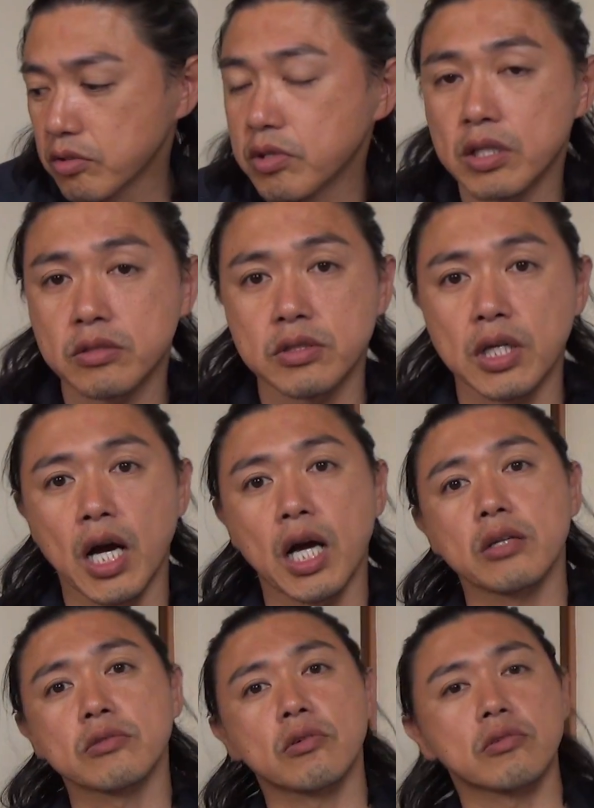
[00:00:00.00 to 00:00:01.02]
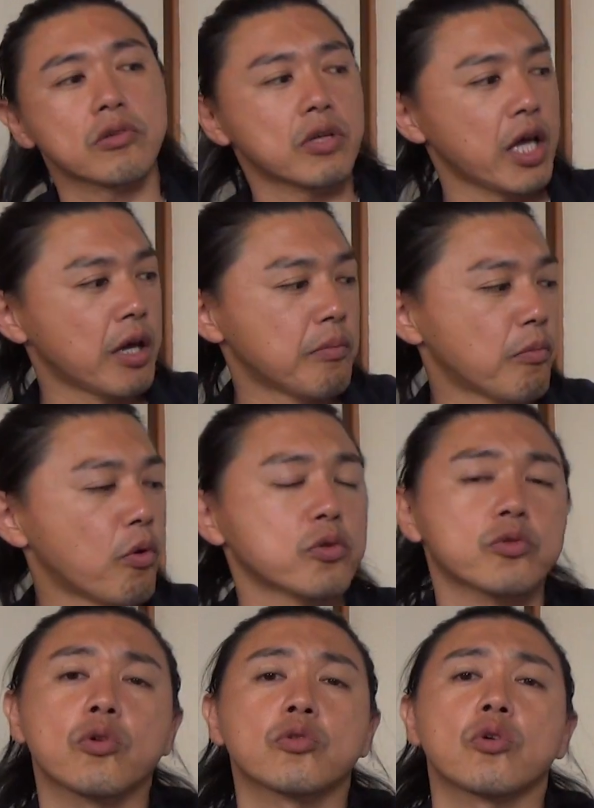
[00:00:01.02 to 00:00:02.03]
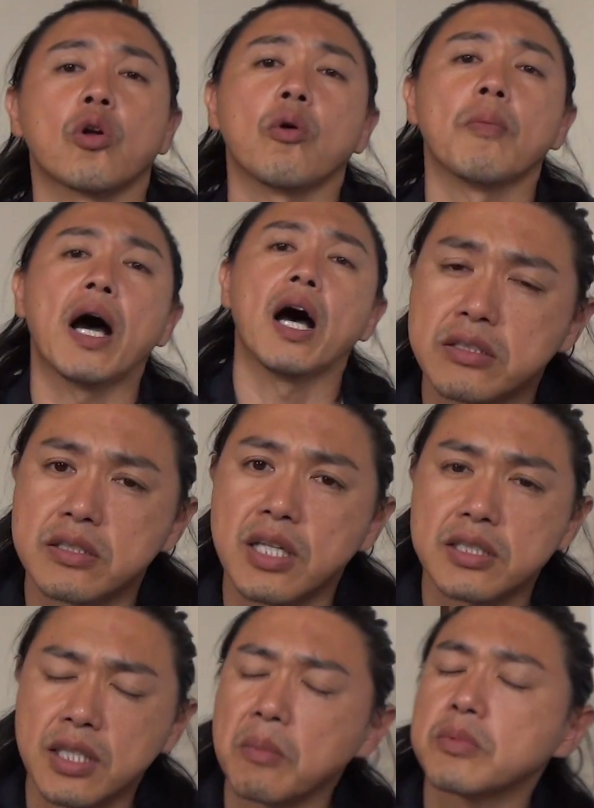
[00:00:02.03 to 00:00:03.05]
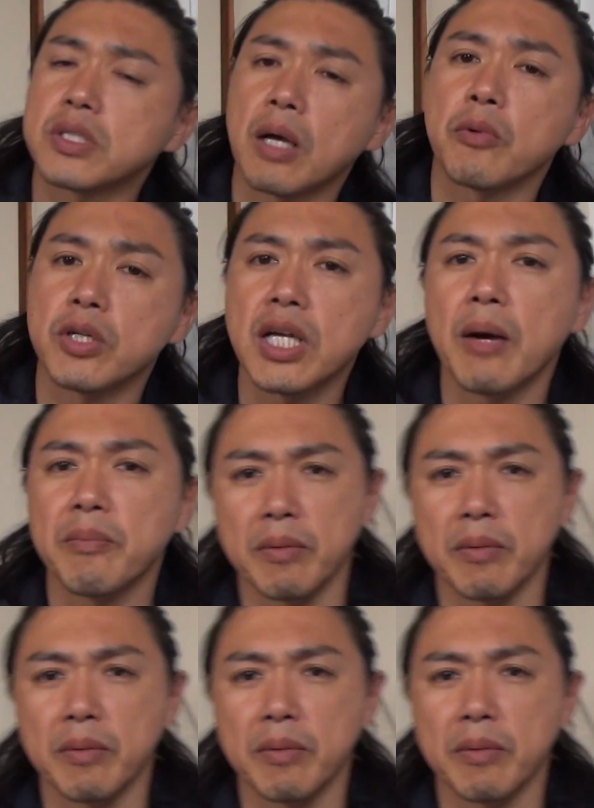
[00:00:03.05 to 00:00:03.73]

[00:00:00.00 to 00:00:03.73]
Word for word: 9月に入るというとねもうそろそろまあ実は寒さも彼岸まで、